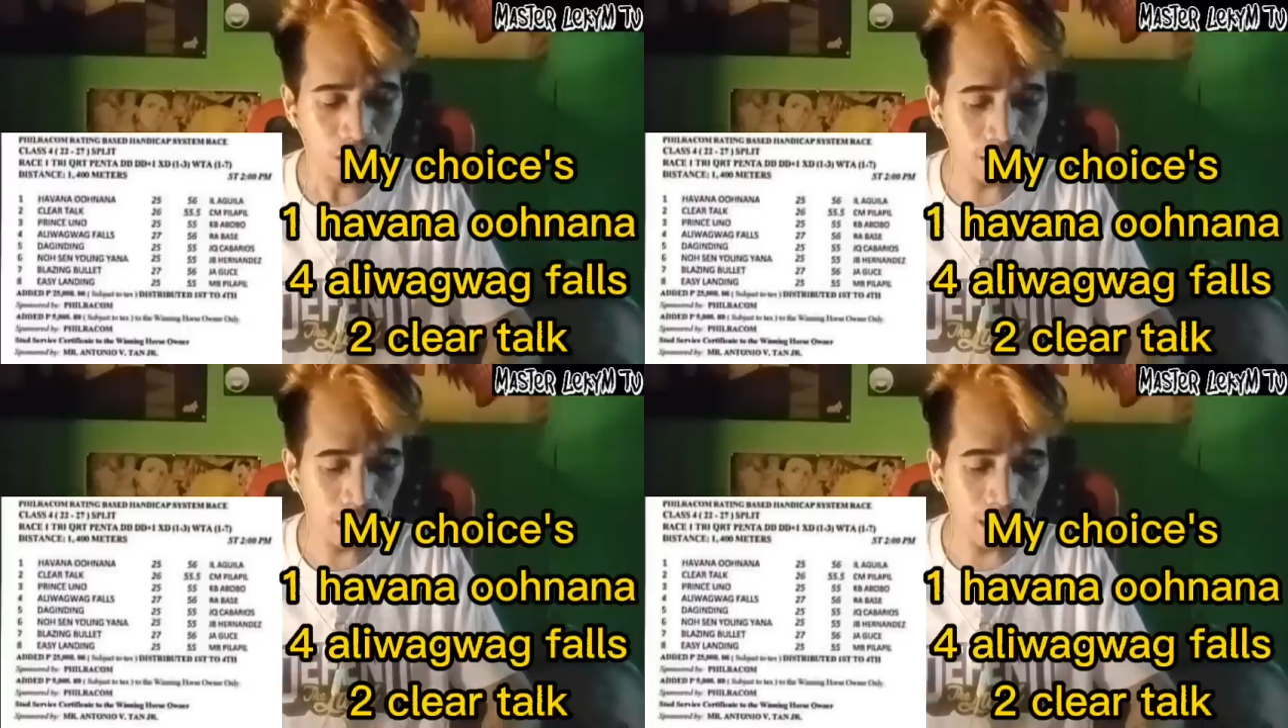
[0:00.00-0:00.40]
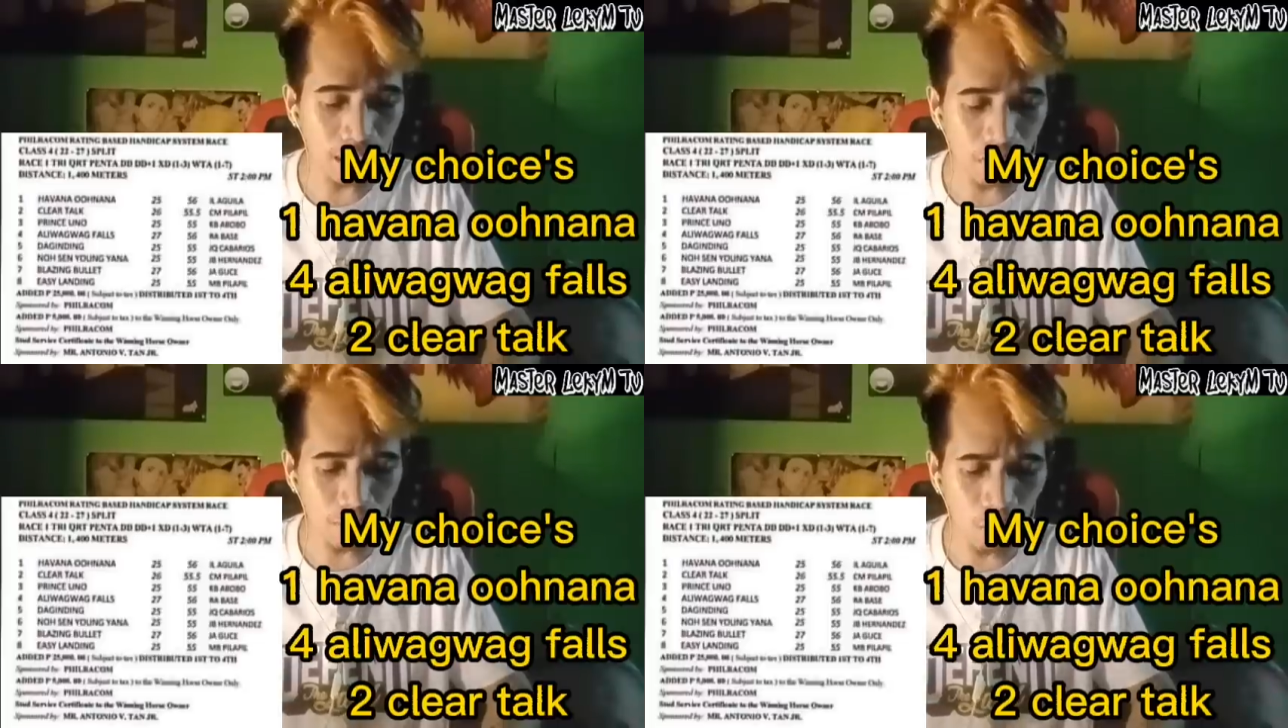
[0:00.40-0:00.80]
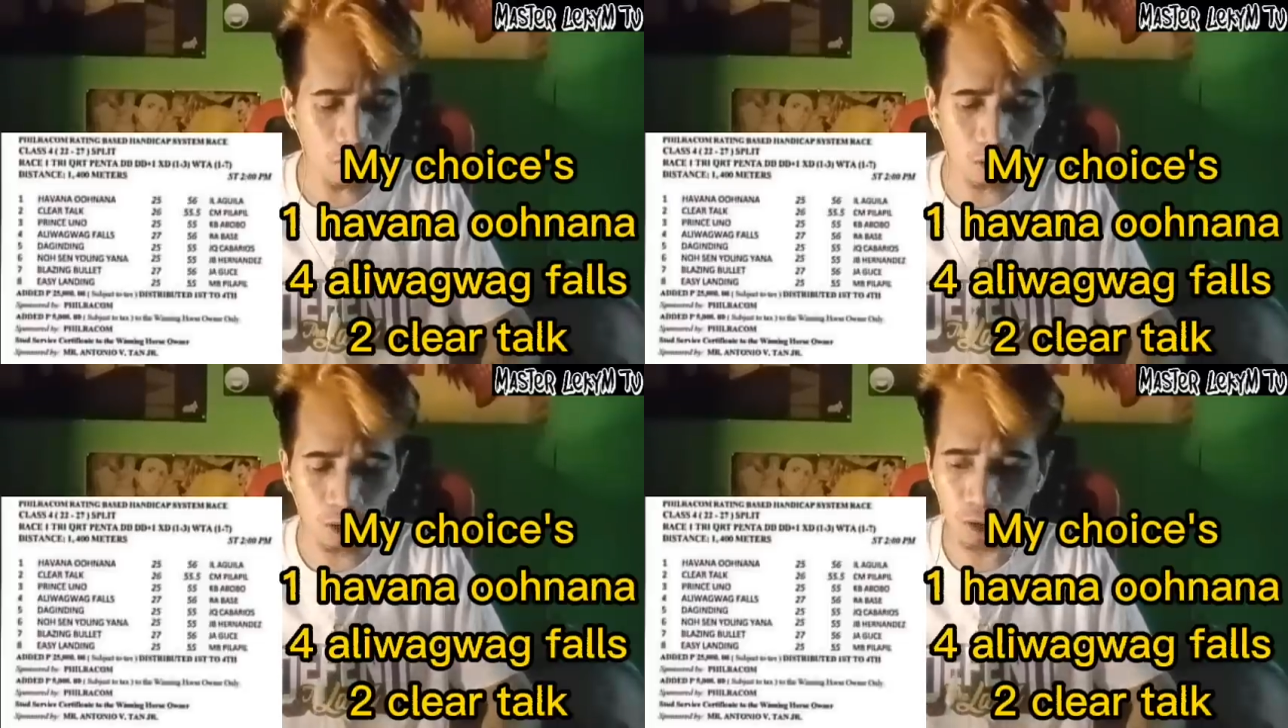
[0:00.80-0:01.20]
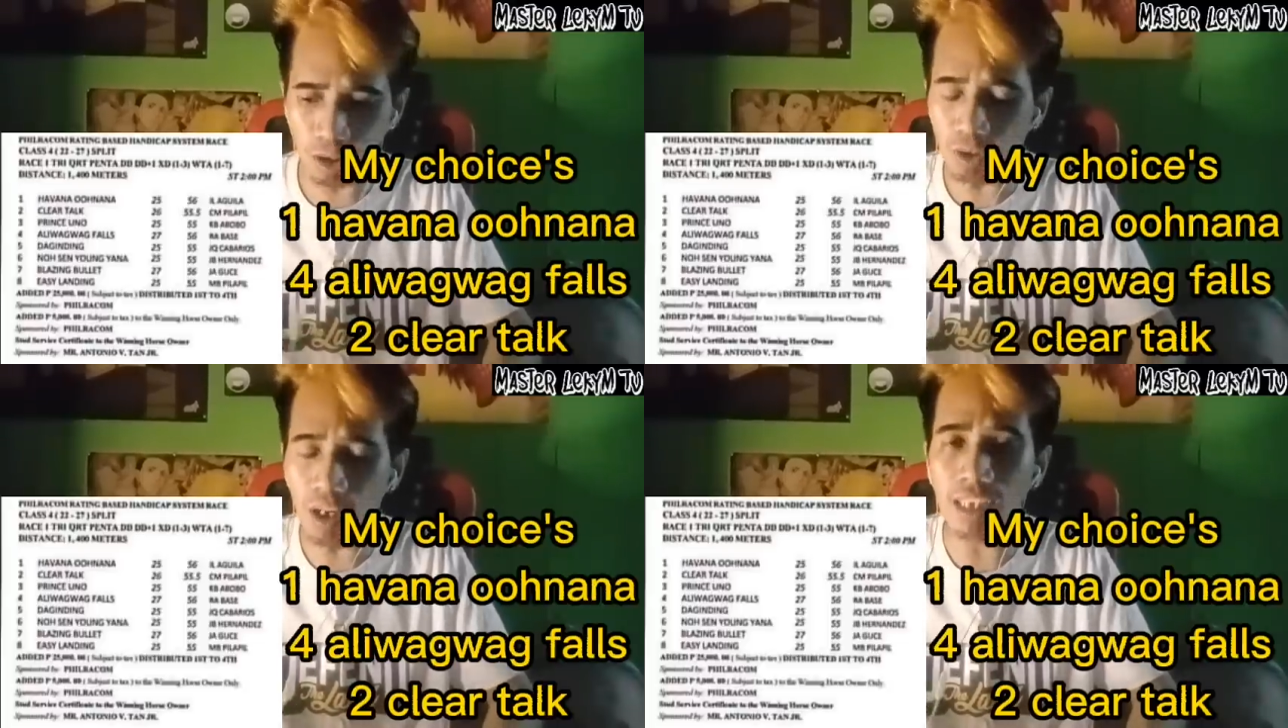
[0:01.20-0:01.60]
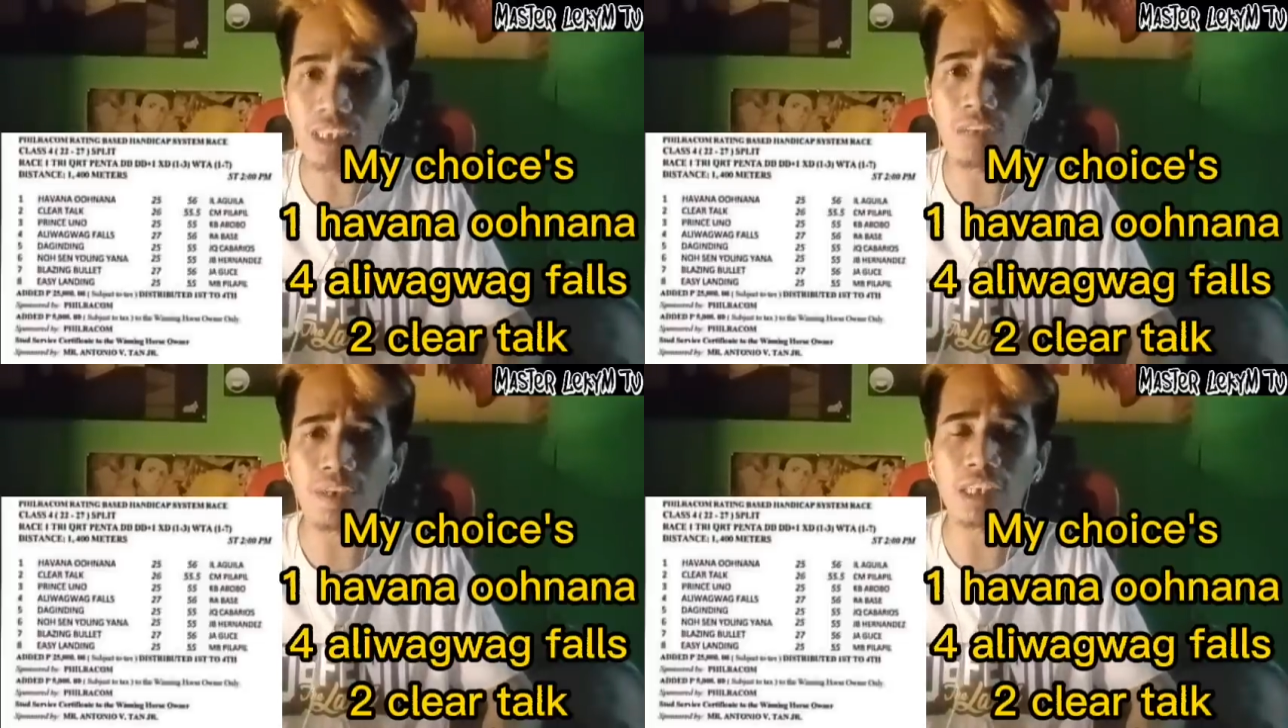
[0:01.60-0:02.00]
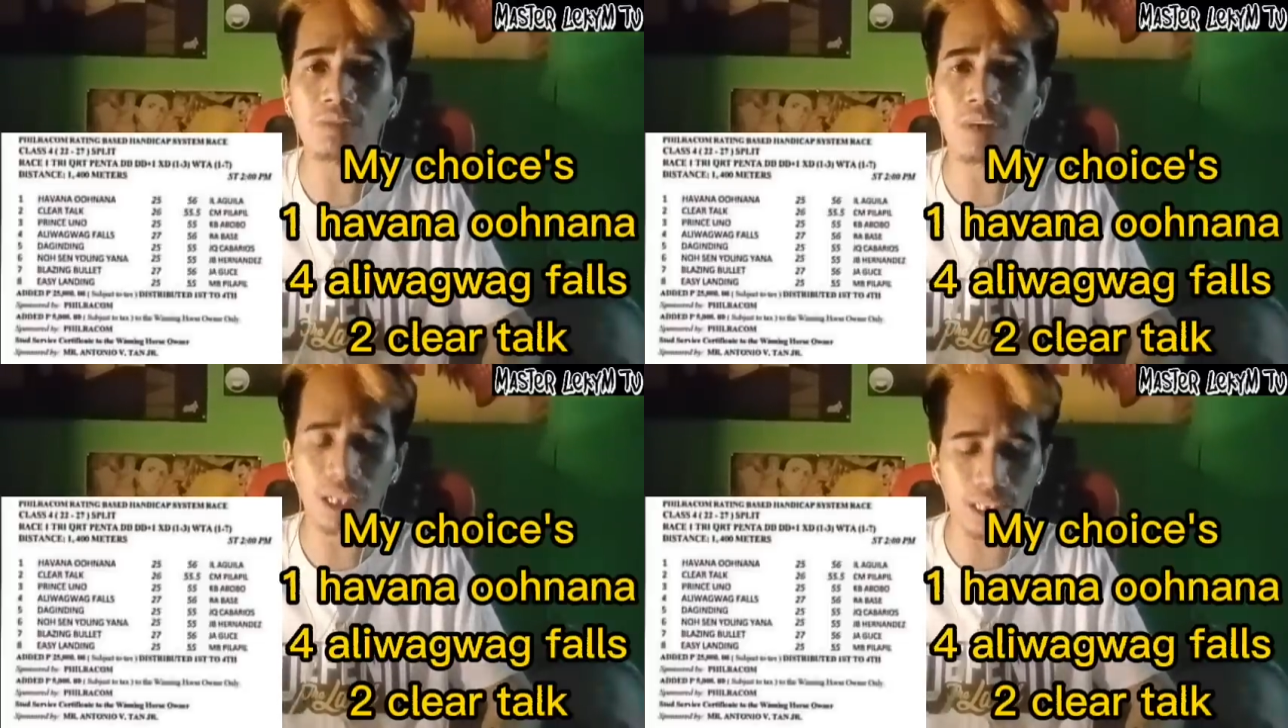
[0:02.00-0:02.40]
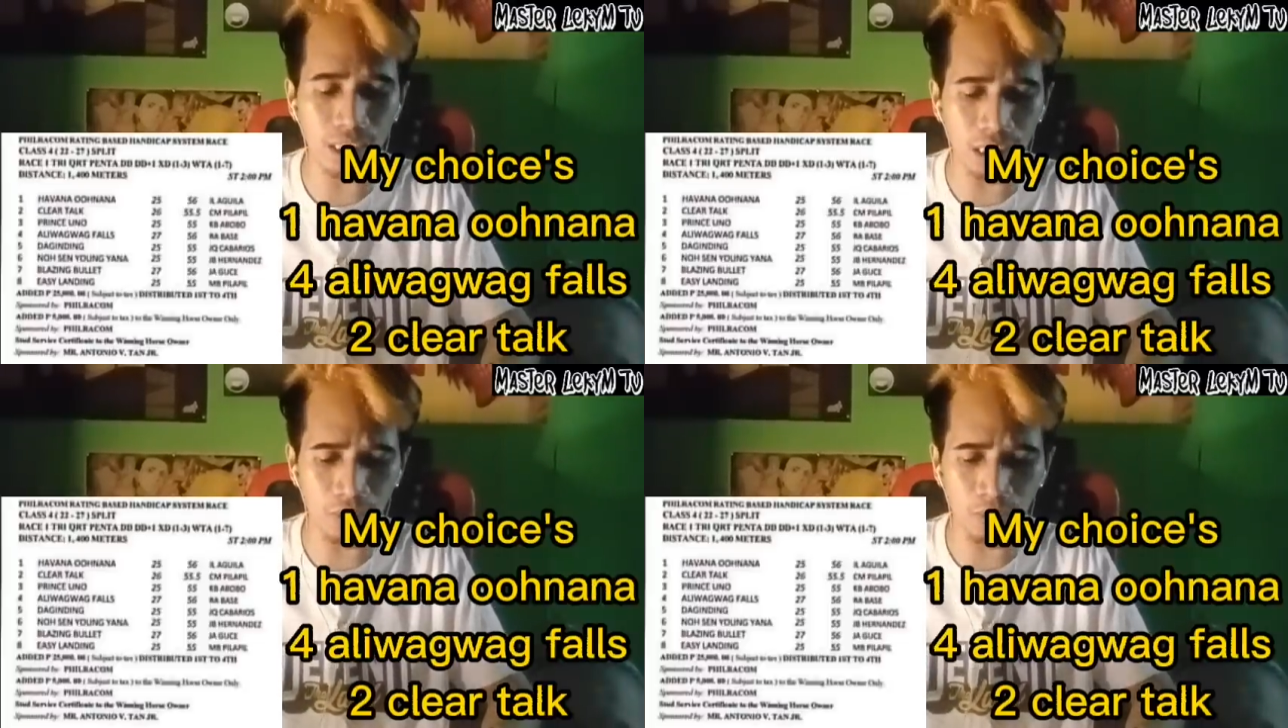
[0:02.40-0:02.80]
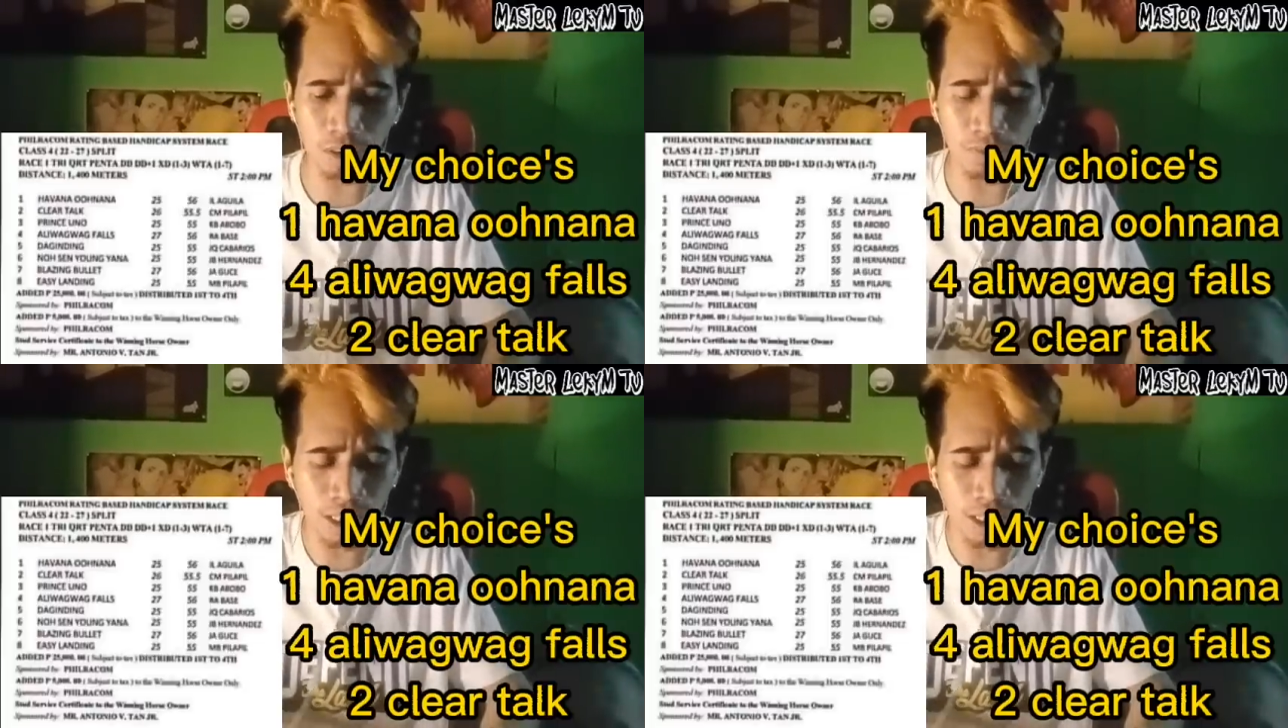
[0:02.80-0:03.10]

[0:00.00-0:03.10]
Sinasama kong Turkish ito. Last time medyo maganda yung tinakbot.